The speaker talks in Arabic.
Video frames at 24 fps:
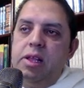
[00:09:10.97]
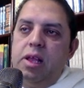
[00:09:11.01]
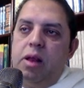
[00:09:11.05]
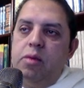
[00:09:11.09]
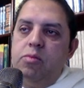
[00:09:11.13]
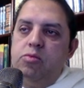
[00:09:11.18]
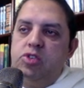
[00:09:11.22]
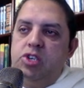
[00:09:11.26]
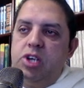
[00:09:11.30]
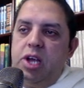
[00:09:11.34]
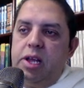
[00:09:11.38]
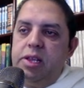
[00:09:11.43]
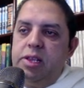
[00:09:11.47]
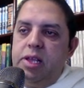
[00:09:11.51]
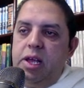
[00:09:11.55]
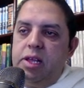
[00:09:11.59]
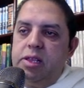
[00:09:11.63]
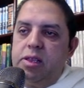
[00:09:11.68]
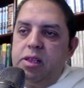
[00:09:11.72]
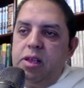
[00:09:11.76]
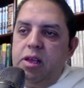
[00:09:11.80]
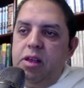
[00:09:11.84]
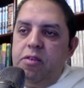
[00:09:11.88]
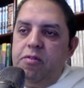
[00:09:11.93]
المشاهدات
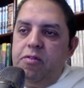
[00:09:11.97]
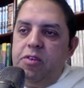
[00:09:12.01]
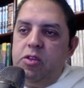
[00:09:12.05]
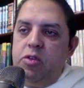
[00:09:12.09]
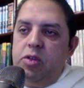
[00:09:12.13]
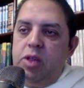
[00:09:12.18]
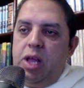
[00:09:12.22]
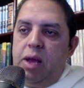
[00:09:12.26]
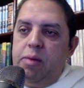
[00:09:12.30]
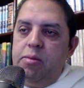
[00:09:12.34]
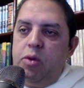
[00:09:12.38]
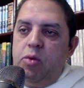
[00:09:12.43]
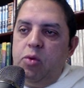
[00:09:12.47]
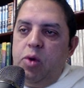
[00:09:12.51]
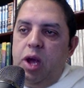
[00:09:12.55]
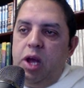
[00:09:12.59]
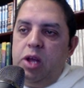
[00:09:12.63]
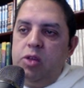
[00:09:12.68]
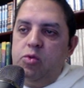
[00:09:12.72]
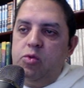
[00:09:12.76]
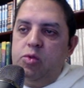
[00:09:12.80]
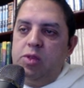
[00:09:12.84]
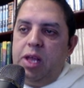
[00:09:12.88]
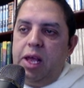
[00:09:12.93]
الفيديو ده عامل
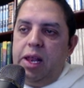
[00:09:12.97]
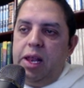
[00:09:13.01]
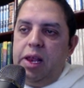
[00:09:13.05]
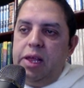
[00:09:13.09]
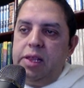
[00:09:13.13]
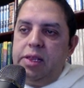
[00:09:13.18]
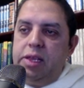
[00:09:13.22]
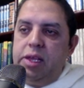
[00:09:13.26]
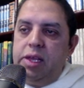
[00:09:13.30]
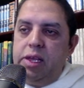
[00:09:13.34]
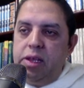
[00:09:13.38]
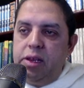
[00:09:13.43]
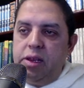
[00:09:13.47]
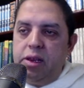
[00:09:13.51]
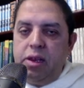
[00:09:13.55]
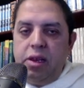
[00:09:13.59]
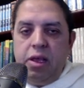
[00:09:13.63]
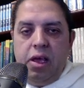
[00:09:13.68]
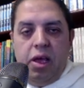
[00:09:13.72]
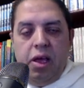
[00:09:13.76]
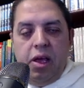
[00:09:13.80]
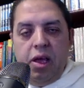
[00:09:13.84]
31